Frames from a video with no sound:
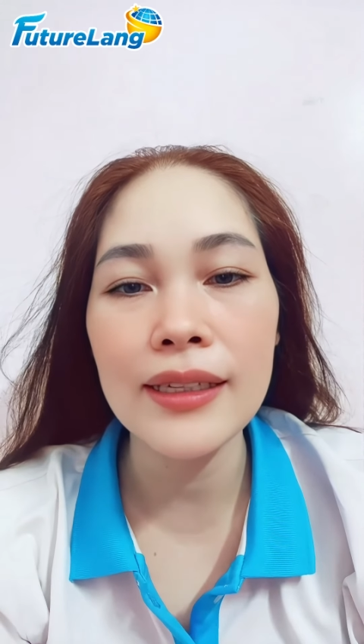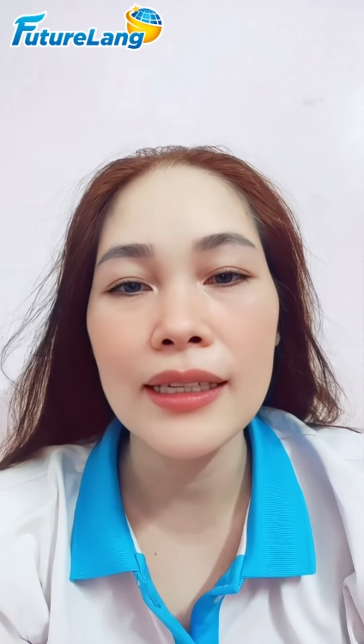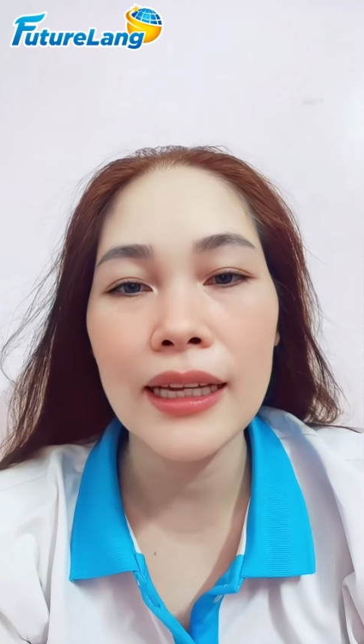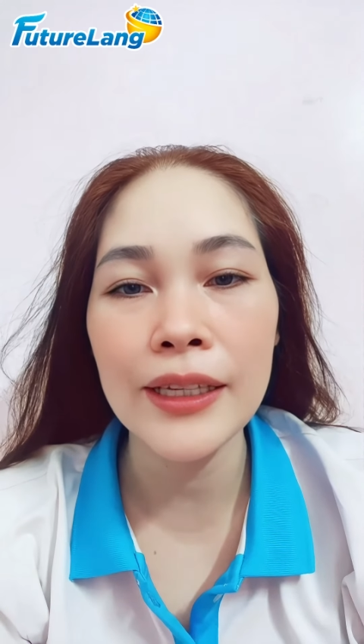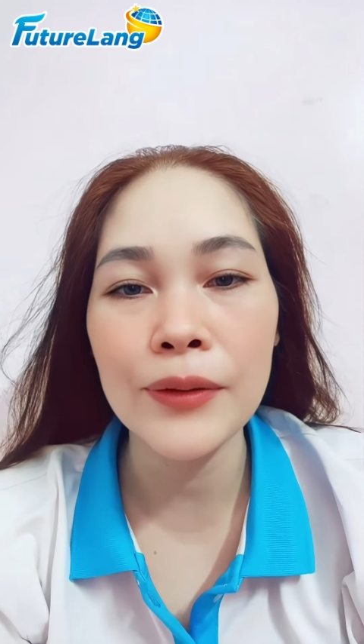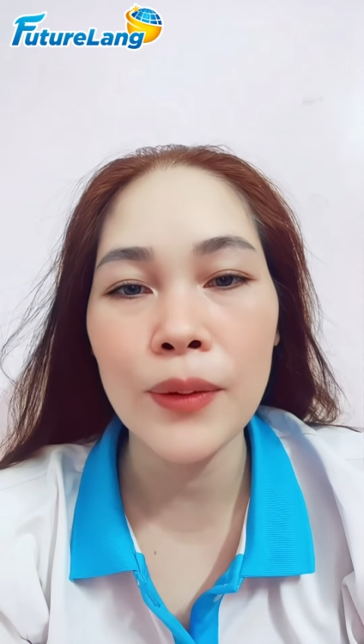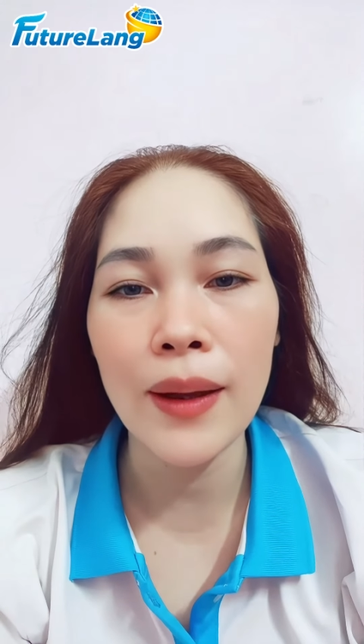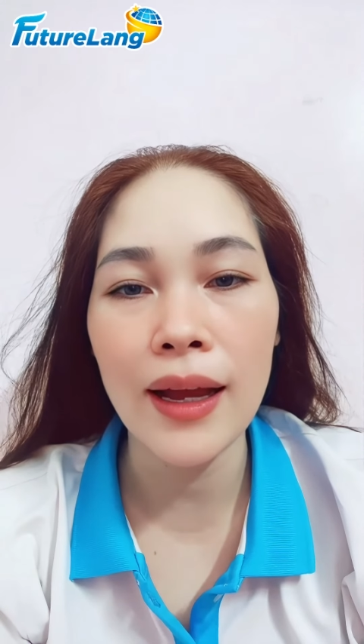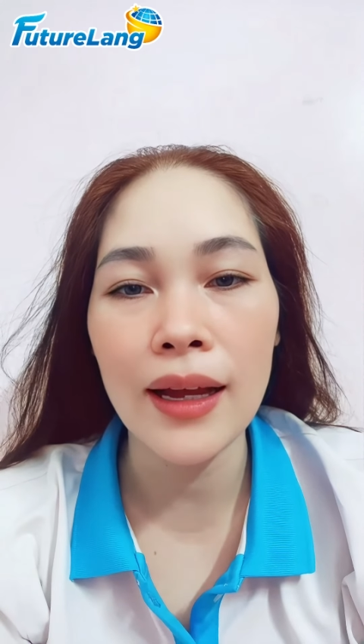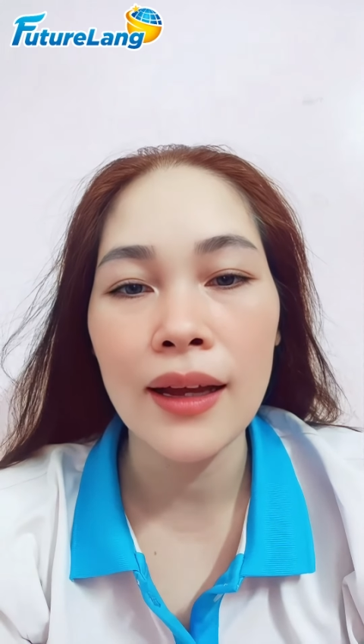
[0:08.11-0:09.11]
đi lan
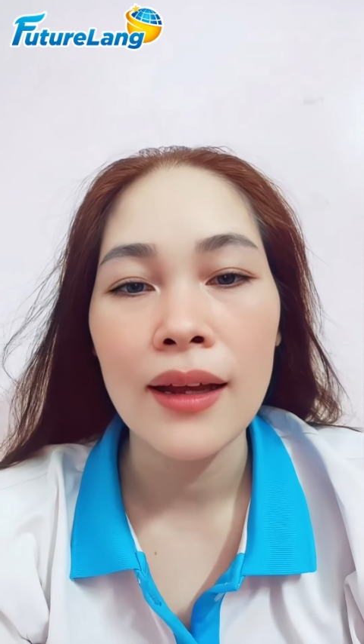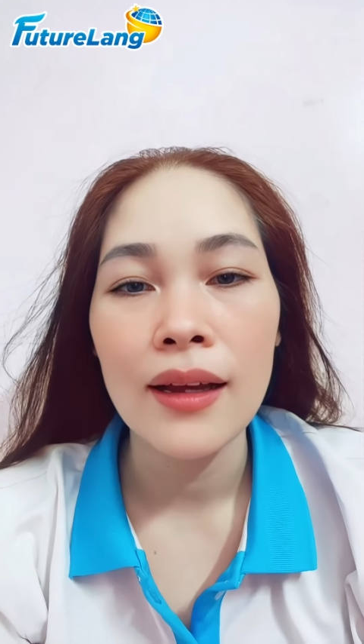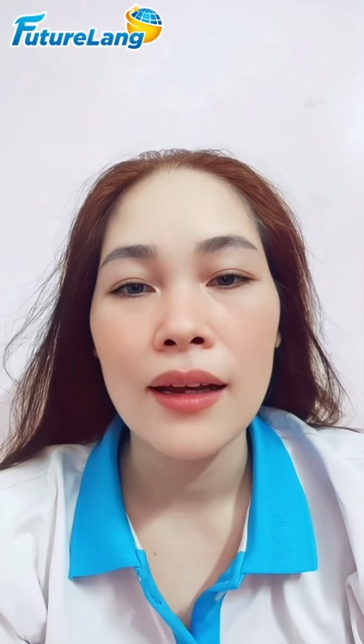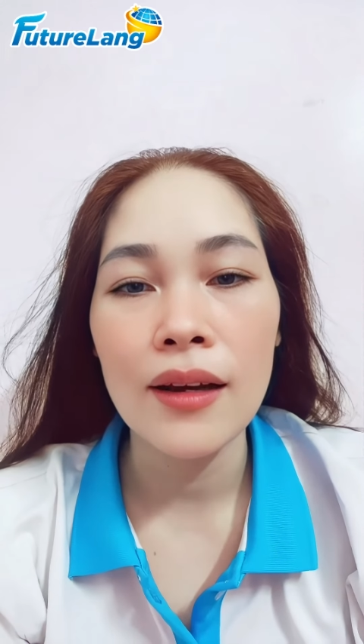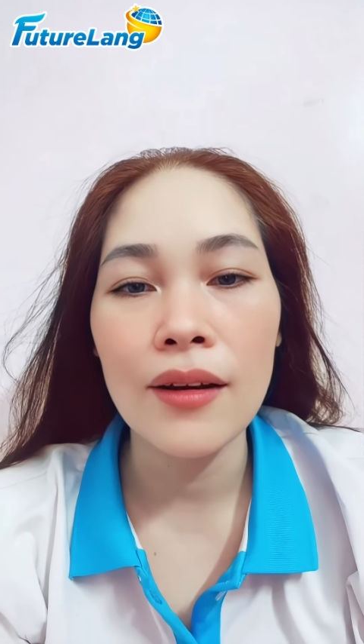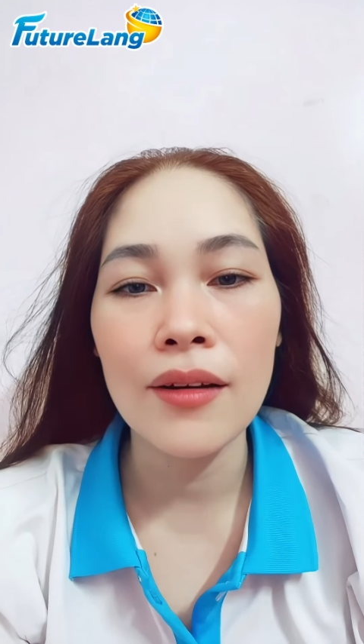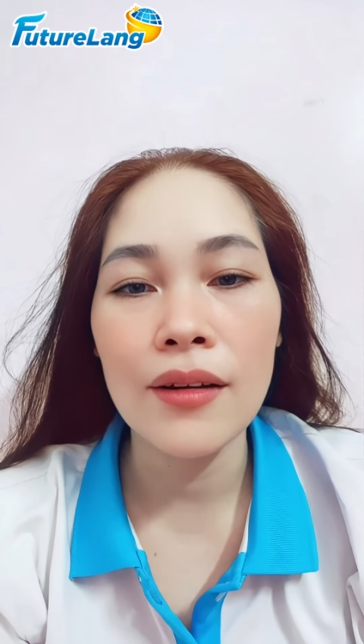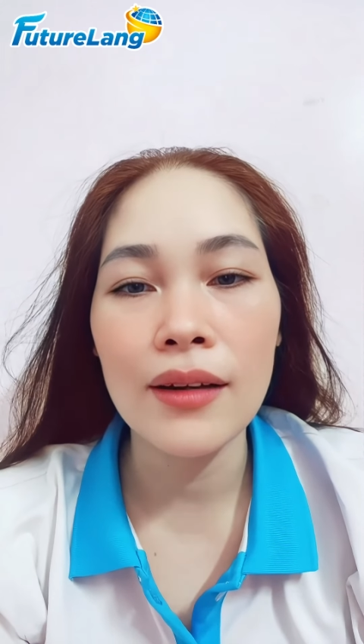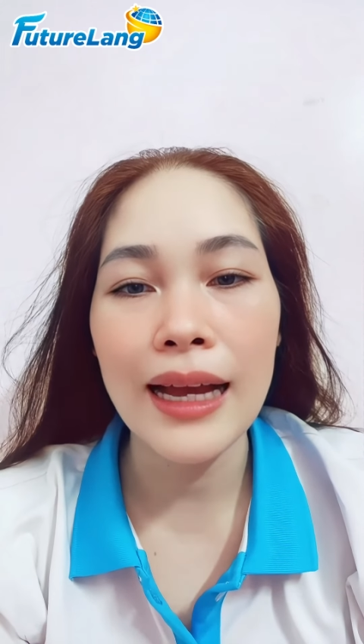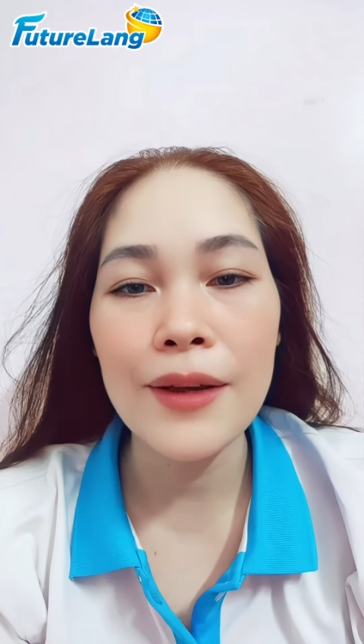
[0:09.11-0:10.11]
tỏa
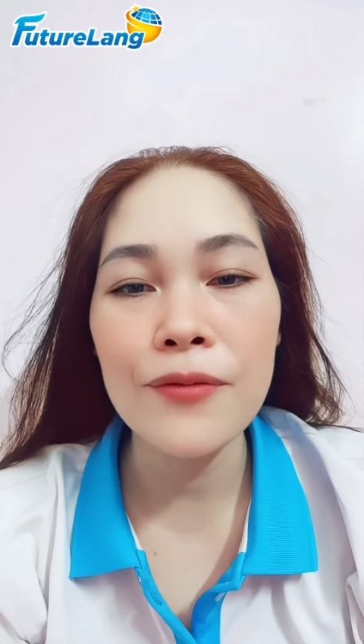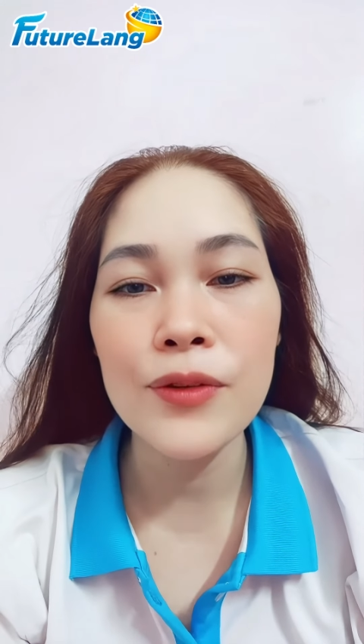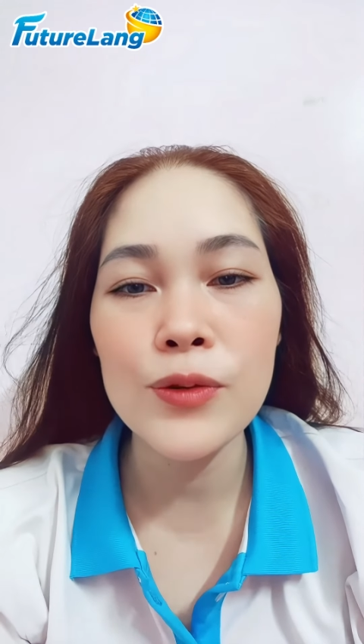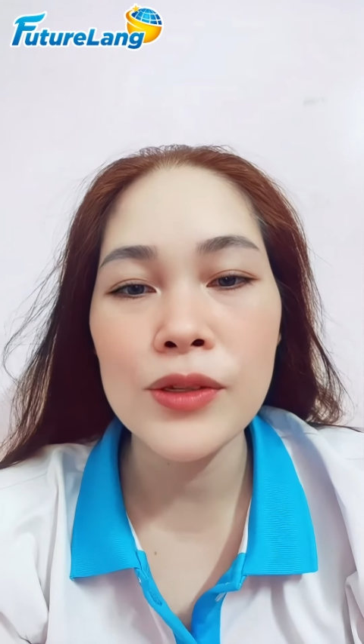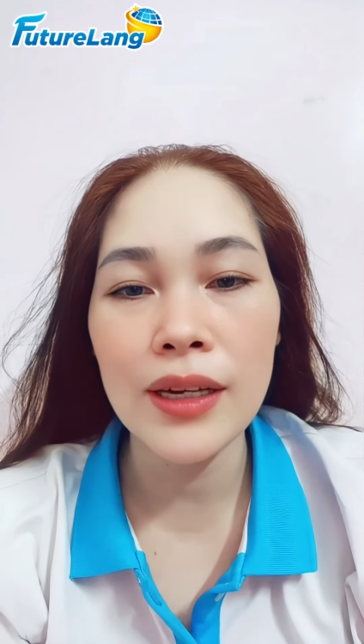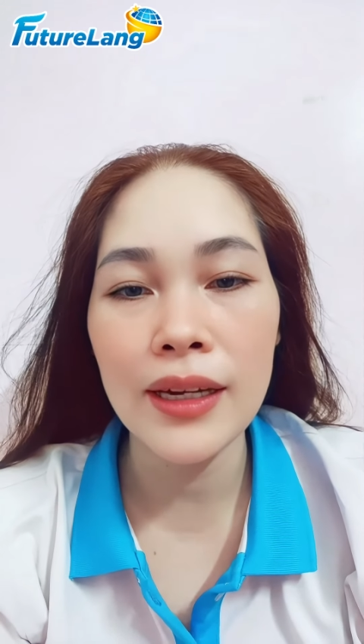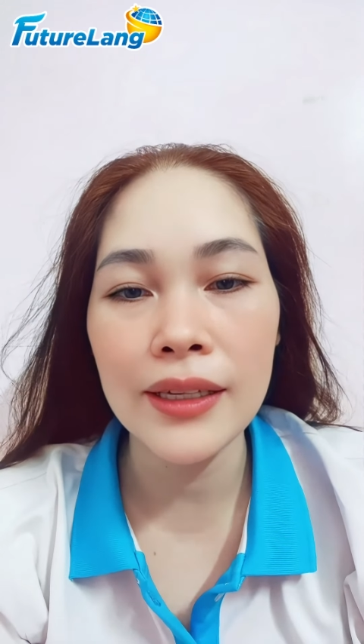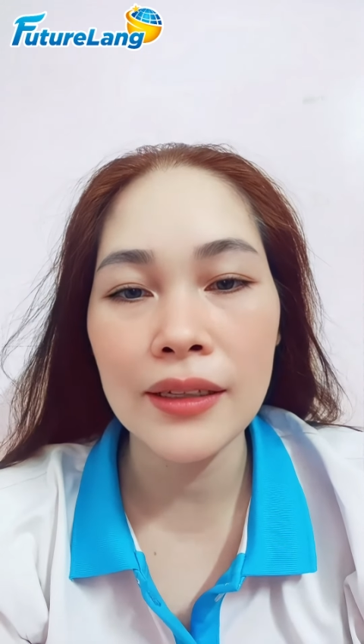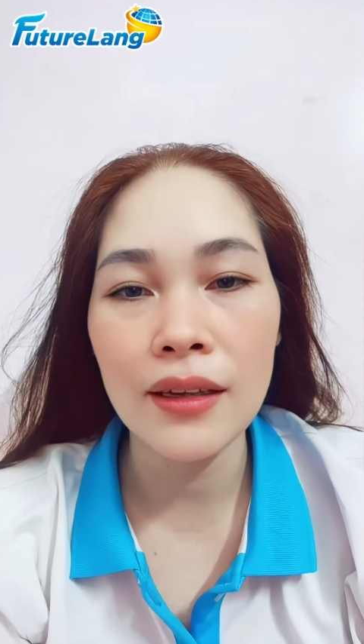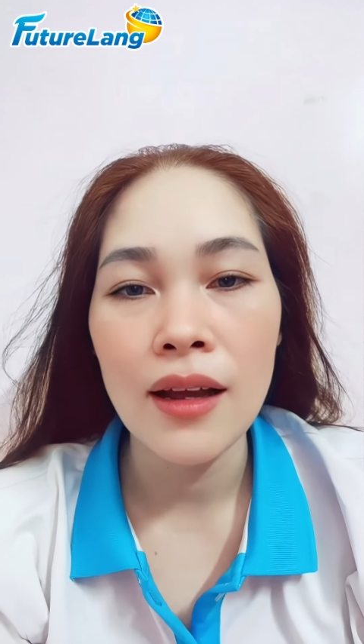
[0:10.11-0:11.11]
app
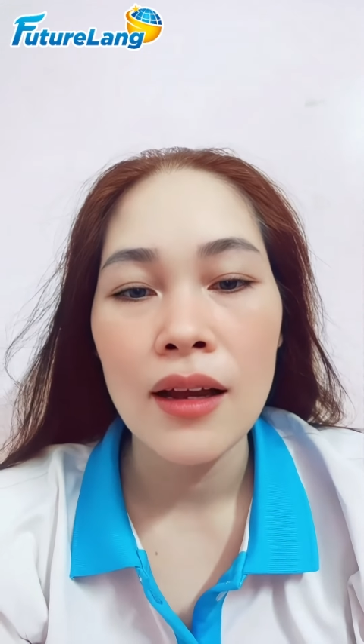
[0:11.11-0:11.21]
FutureLang.